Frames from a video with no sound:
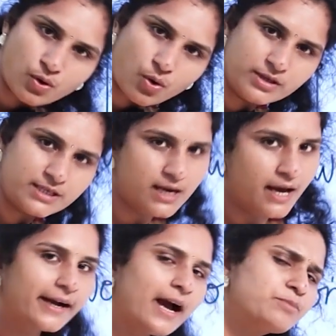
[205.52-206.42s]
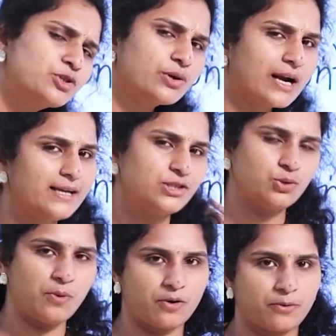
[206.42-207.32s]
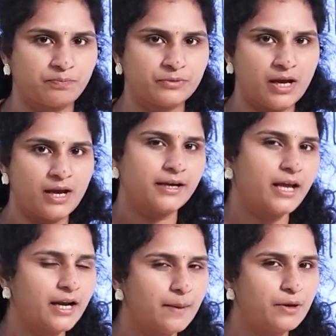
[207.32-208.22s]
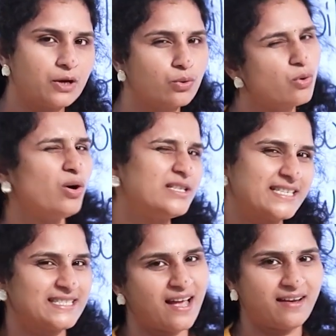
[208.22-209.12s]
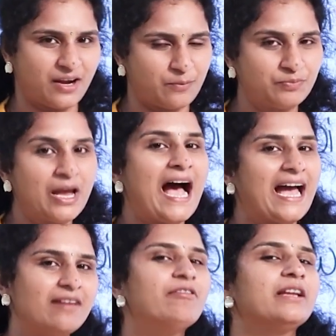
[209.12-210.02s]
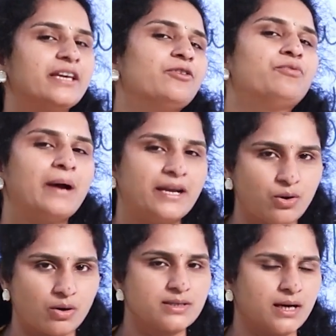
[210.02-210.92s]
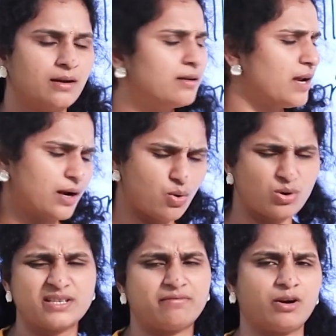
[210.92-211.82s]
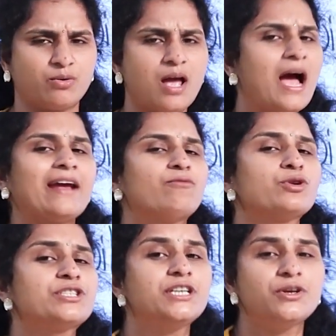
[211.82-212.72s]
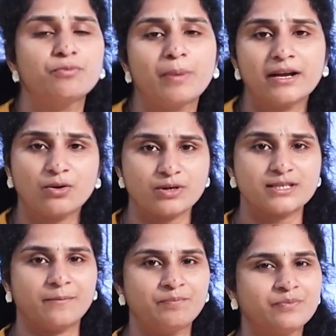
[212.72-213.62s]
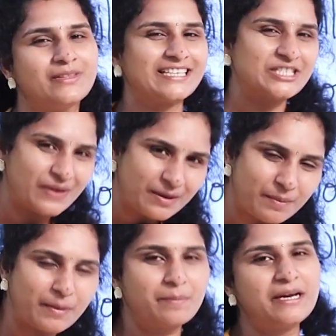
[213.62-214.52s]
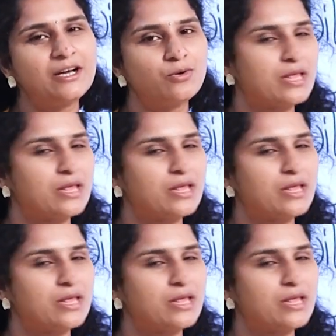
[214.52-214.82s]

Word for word: వోంట్ కమ్ టు క్లాస్ టుమారో నేను రేపు నీకు నోట్స్ ఇస్తాను నేను ఐ విల్ గివ్ మై నోట్స్ నేను నోట్స్ ఇవ్వను ఐ వోంట్ గివ్ మై నోట్స్ నెక్స్ట్ వీక్ మిమ్మల్ని మీట్